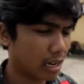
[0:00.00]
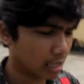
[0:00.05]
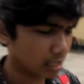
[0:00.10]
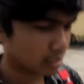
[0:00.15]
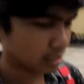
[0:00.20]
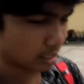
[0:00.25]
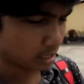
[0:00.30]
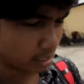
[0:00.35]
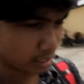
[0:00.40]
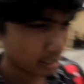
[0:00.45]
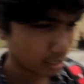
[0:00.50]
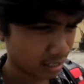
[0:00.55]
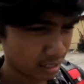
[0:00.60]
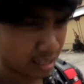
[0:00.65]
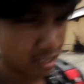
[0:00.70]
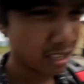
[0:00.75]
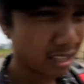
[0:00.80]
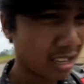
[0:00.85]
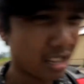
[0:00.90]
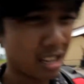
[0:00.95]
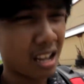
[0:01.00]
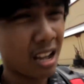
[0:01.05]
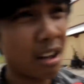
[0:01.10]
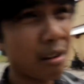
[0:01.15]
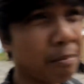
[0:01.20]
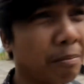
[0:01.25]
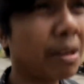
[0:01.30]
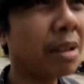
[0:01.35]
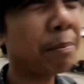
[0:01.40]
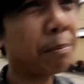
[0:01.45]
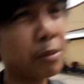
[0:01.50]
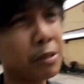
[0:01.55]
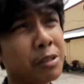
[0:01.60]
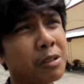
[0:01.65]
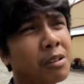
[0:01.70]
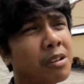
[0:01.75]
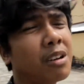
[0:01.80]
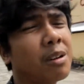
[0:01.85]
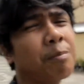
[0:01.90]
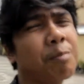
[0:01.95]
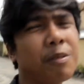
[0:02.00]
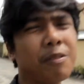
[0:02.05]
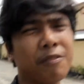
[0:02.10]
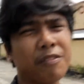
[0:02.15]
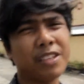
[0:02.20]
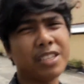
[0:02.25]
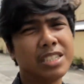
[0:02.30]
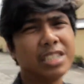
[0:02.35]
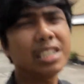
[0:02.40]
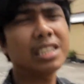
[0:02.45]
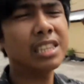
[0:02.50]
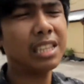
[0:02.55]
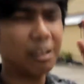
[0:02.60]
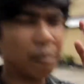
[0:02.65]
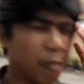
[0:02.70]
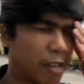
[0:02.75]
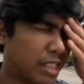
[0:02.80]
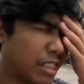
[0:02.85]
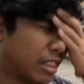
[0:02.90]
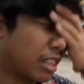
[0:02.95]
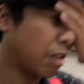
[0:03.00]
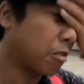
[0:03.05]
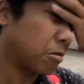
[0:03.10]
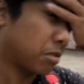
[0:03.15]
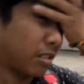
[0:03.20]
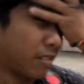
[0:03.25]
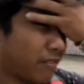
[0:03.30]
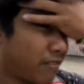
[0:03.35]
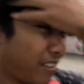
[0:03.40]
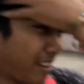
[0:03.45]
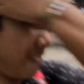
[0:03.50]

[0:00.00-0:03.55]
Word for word: kasi may photography fee dyan na 1,500.